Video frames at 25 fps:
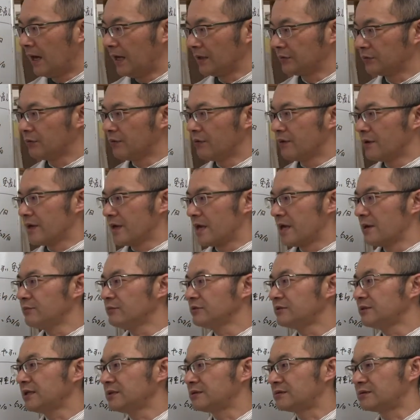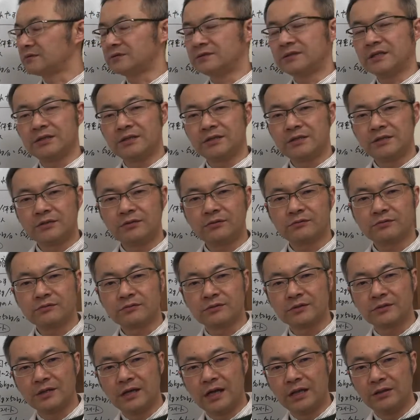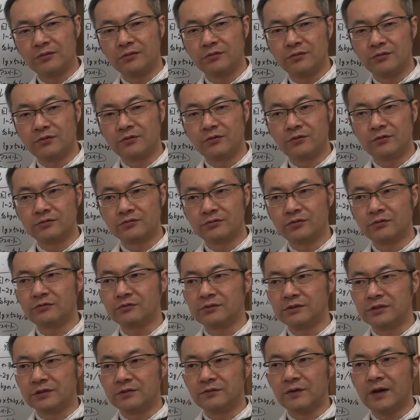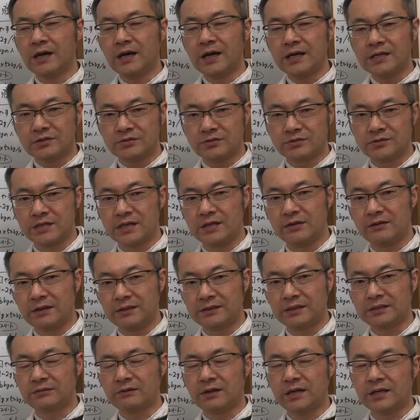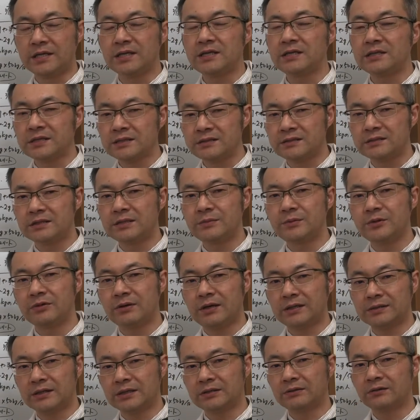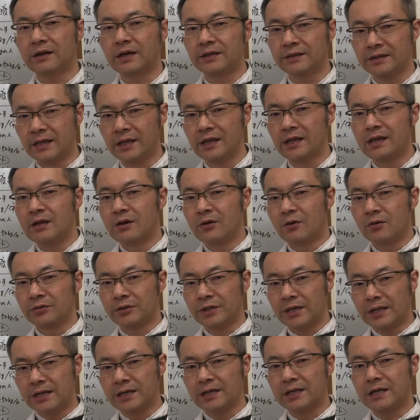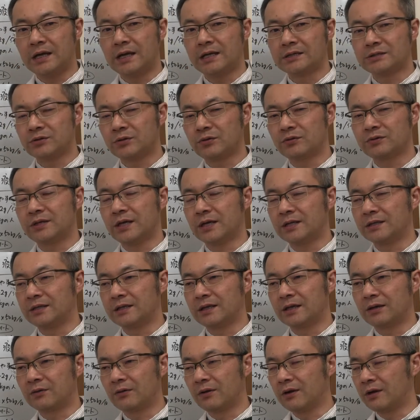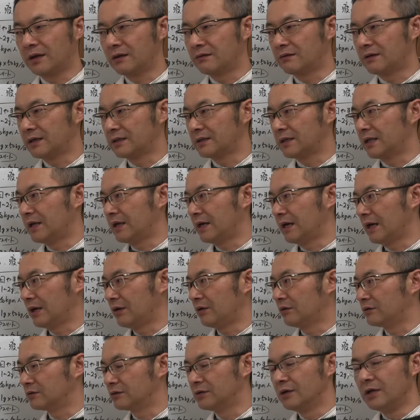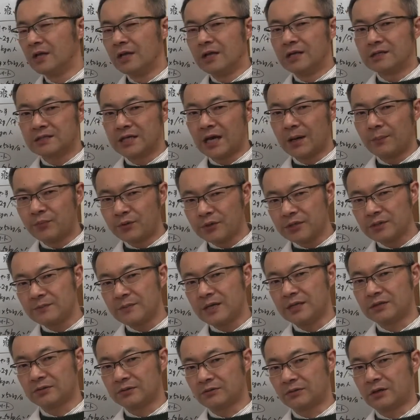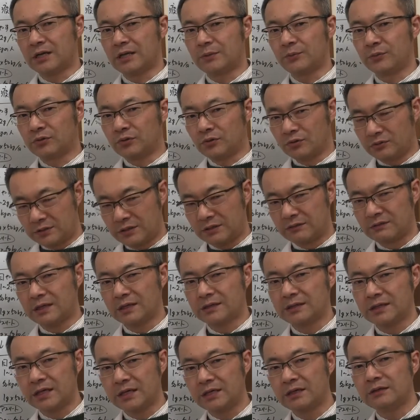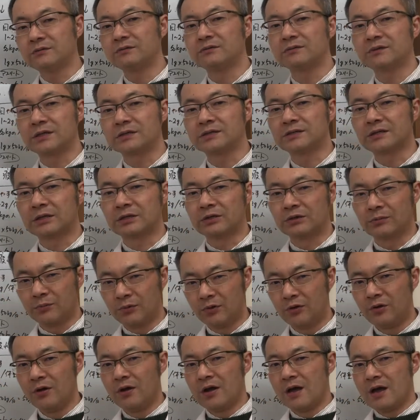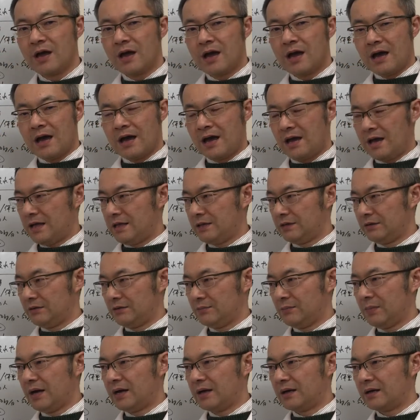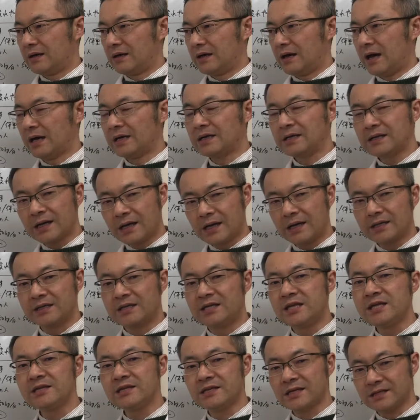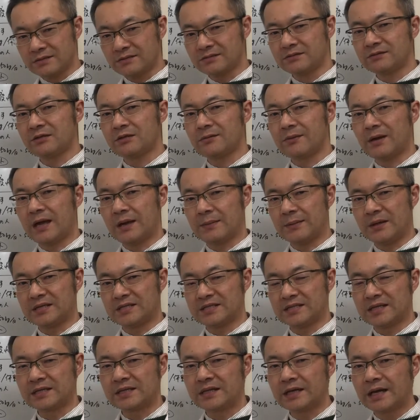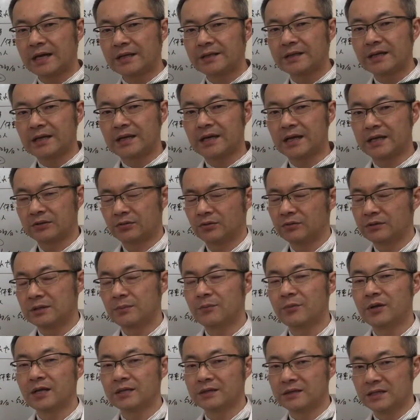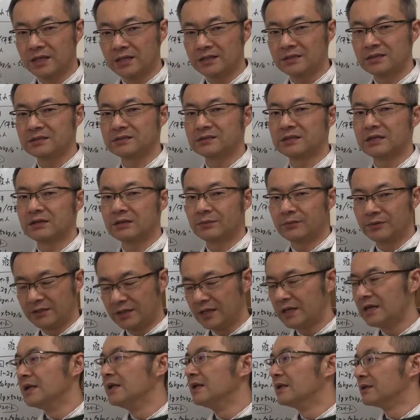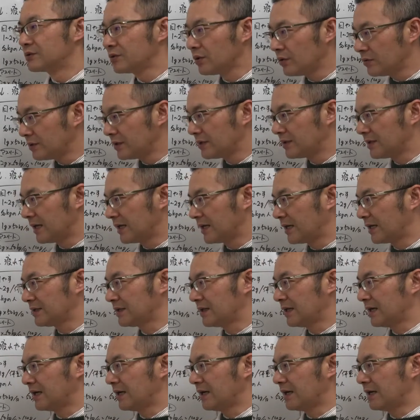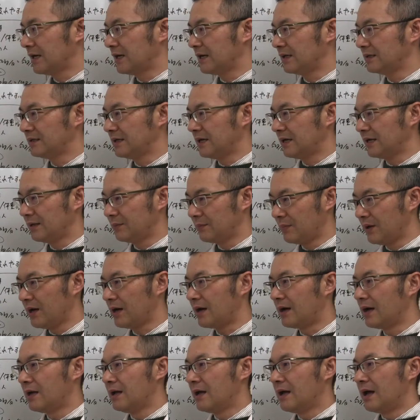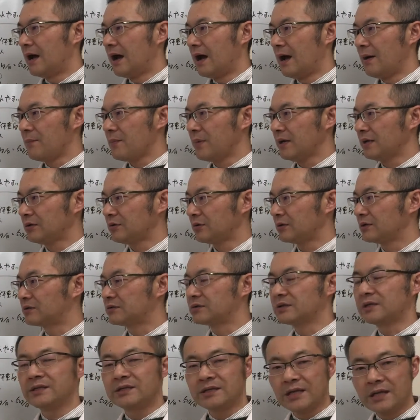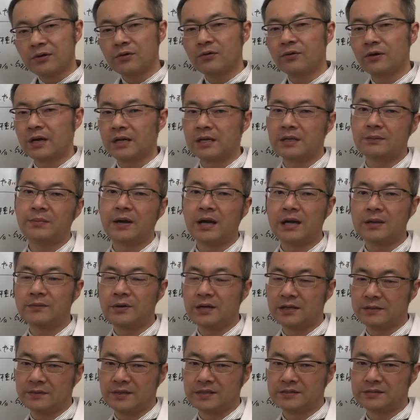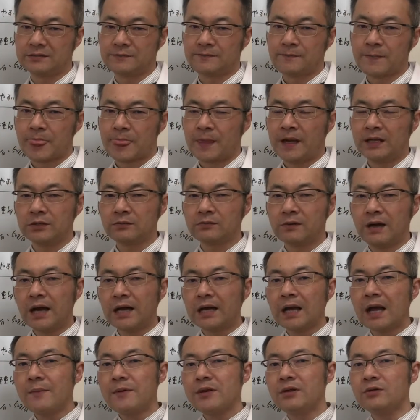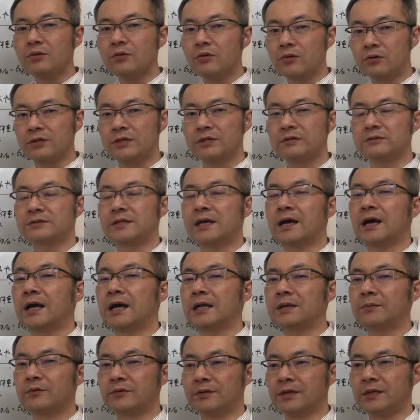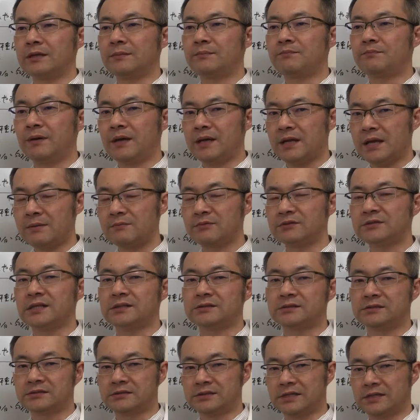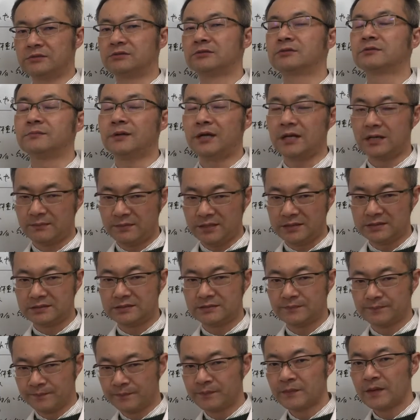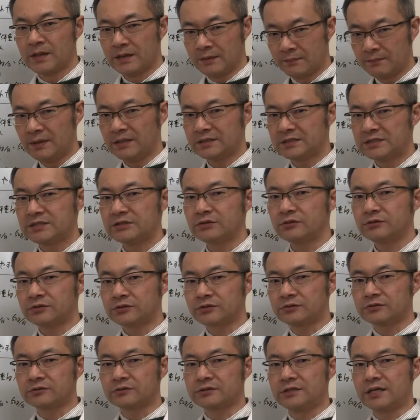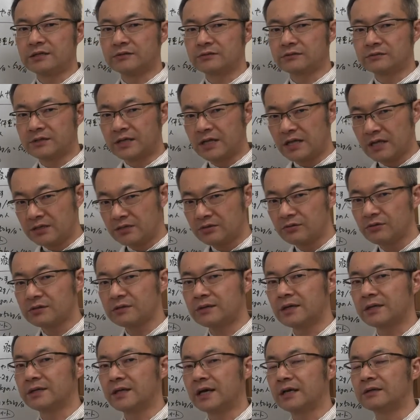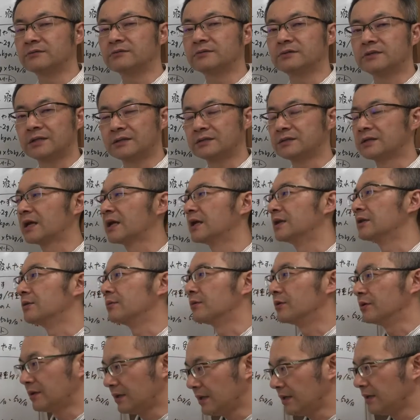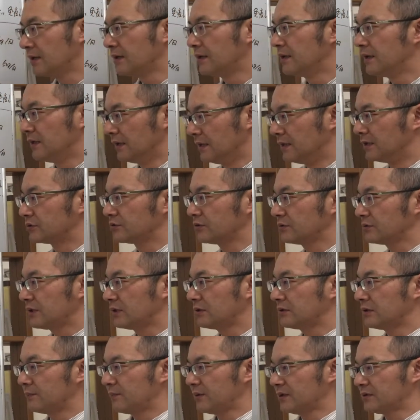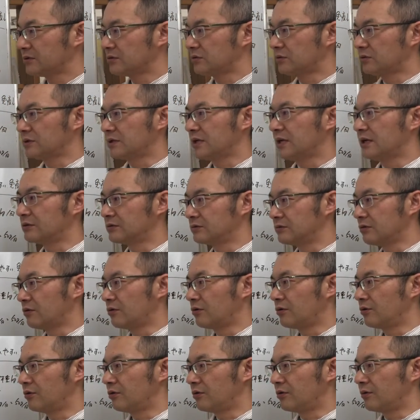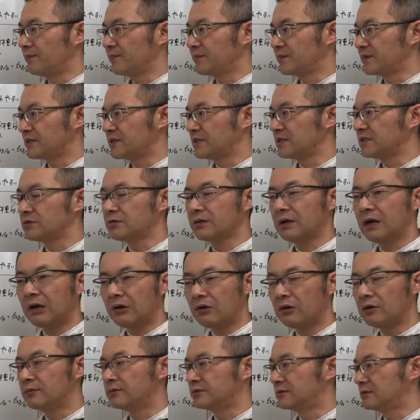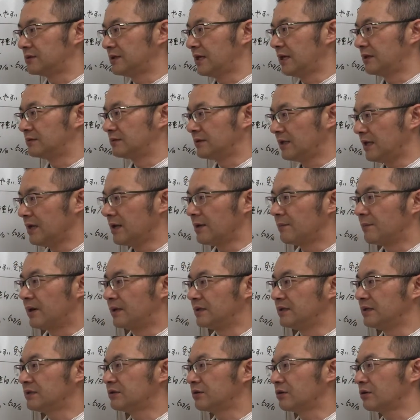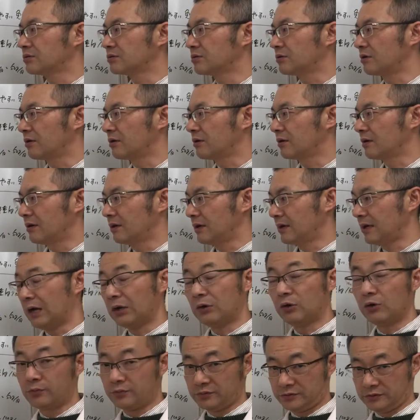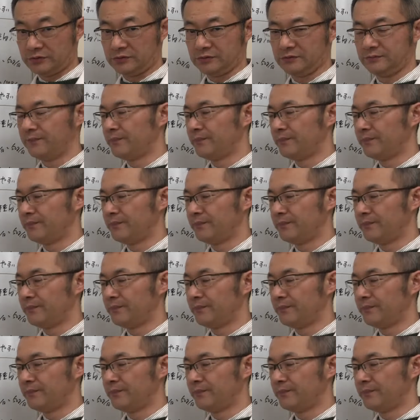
あとヘム鉄ってよくあの特に若い女性の方とか貧血気味の方とかね子宝相談で来られる方なんかよくサプリメントとかでも取ってる方いるんですけどもあのまあ、明らかに貧血って言えば仕方がないから取ってもらったらいいんですけどもねそうでない方であればあんまり取りすぎない方がいい場合もありますあとは赤身のお肉かにもねいっぱいヘム鉄って含まれますまあ、血を作っていく原料にはなるんですけれどもねそういったのをやっぱし取っていくとこの窒素化合物であるね、まあ、ニトロ素化合物